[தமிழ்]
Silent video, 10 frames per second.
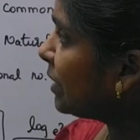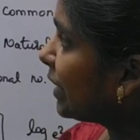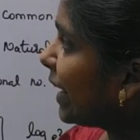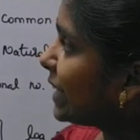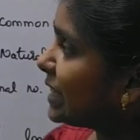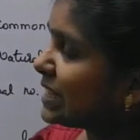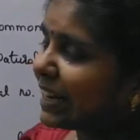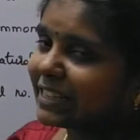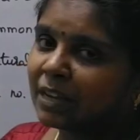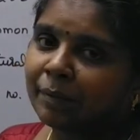பண்ணியிருக்க எக்ஸைஸ்
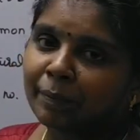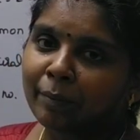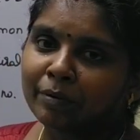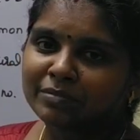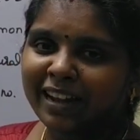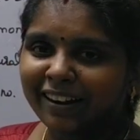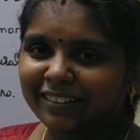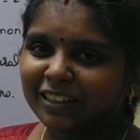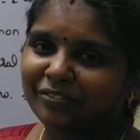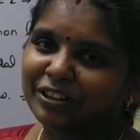அண்ட் எக்ஸாம்பிள் ப்ராப்ளம்ஸை
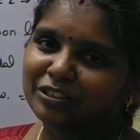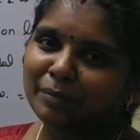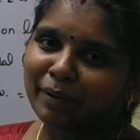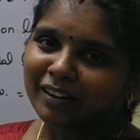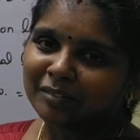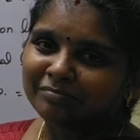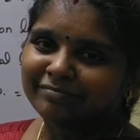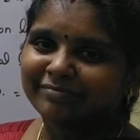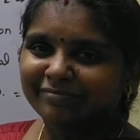அடுத்தடுத்த வீடியோஸில் பார்க்கலாம்